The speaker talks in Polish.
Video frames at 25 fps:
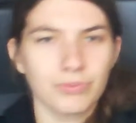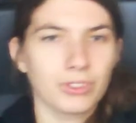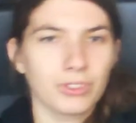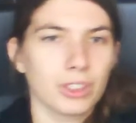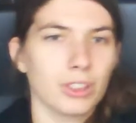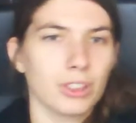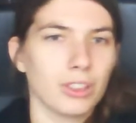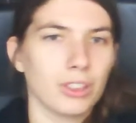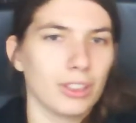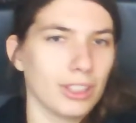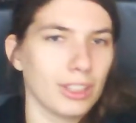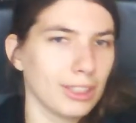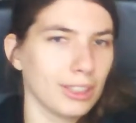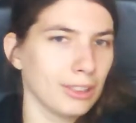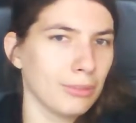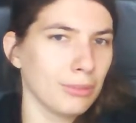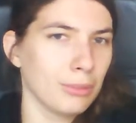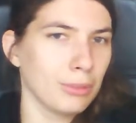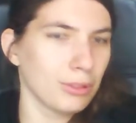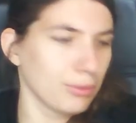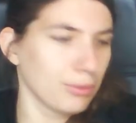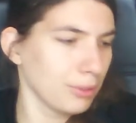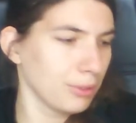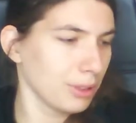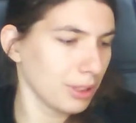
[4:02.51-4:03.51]
Kolejnym
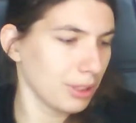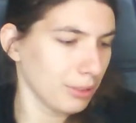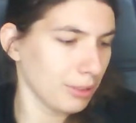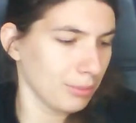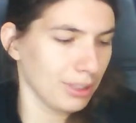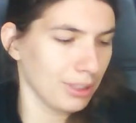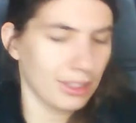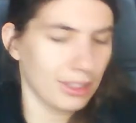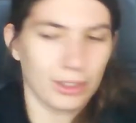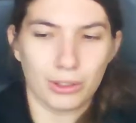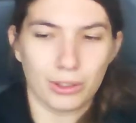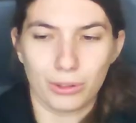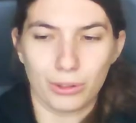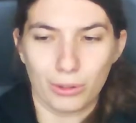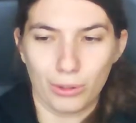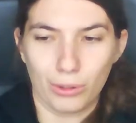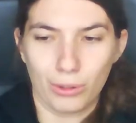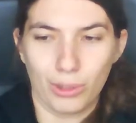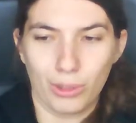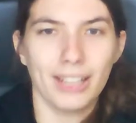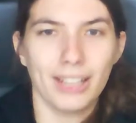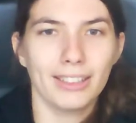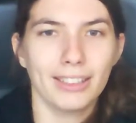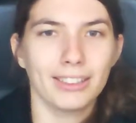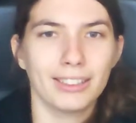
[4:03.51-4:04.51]
utworem jest
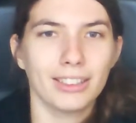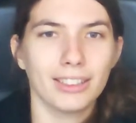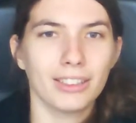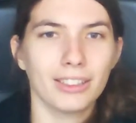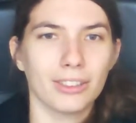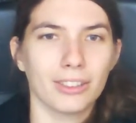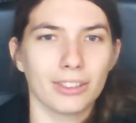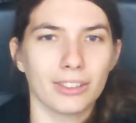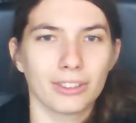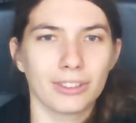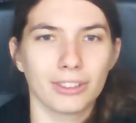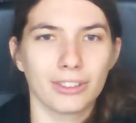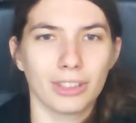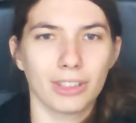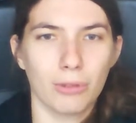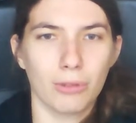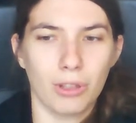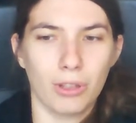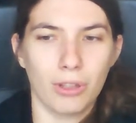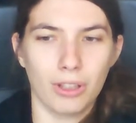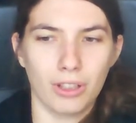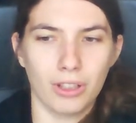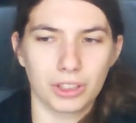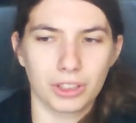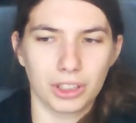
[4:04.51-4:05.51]
Writing on the
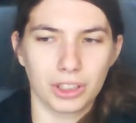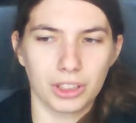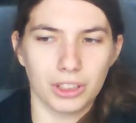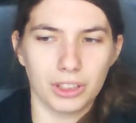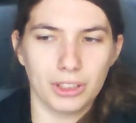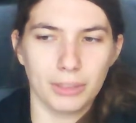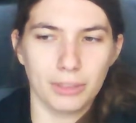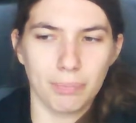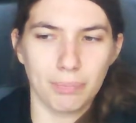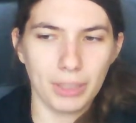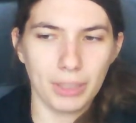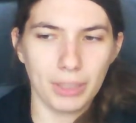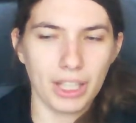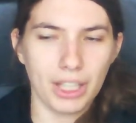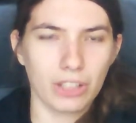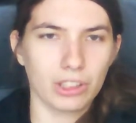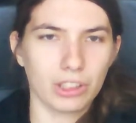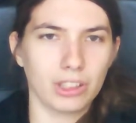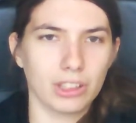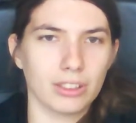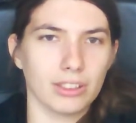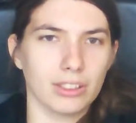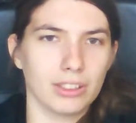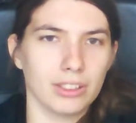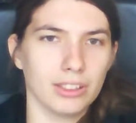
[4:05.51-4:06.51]
Wall, czyli
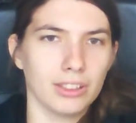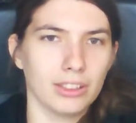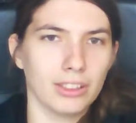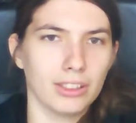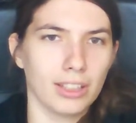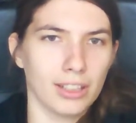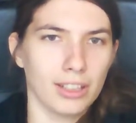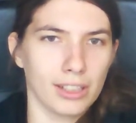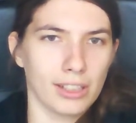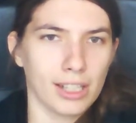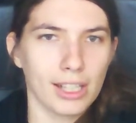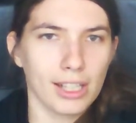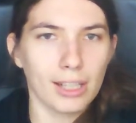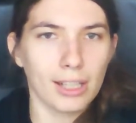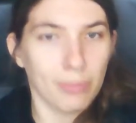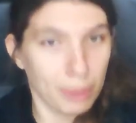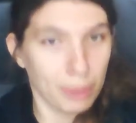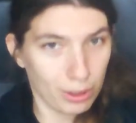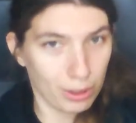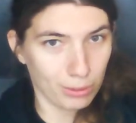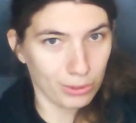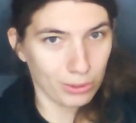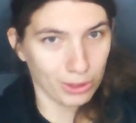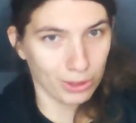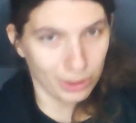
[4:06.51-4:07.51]
pierwszy singiel
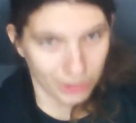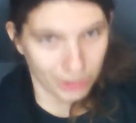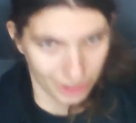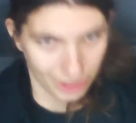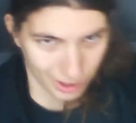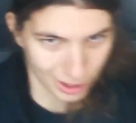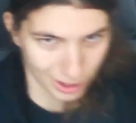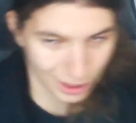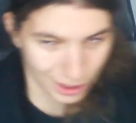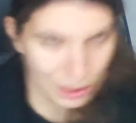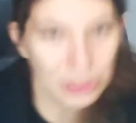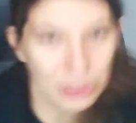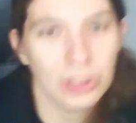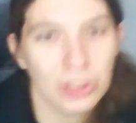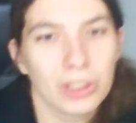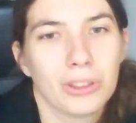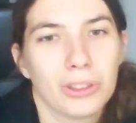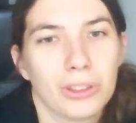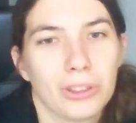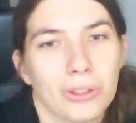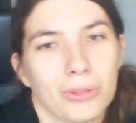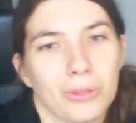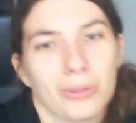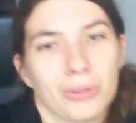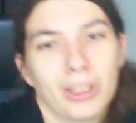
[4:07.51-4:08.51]
promujący
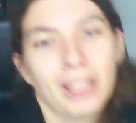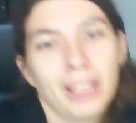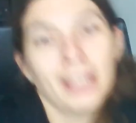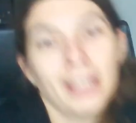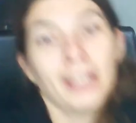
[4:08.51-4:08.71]
Senjitsu.